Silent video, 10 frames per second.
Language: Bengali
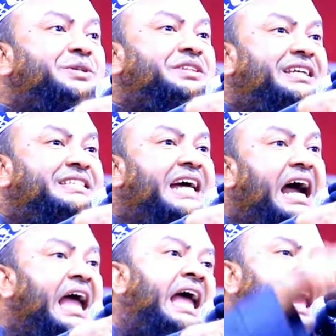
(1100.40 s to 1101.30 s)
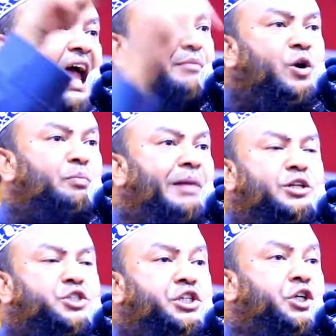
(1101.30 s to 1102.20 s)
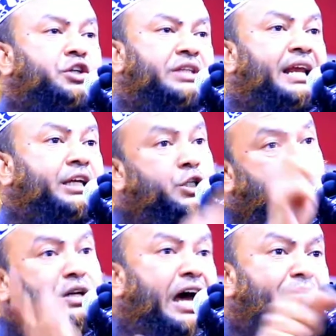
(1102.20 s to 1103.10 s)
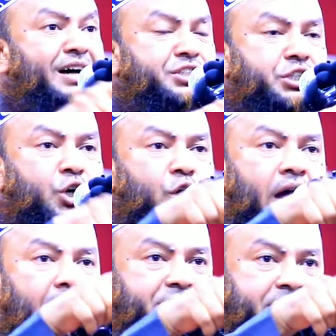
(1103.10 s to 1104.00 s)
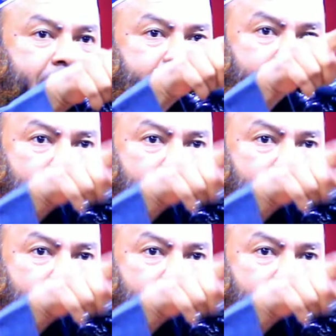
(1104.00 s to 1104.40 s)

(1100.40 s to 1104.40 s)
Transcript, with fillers: করতে চায় এমন মানসিকতার কিছু নামাজিও আছে না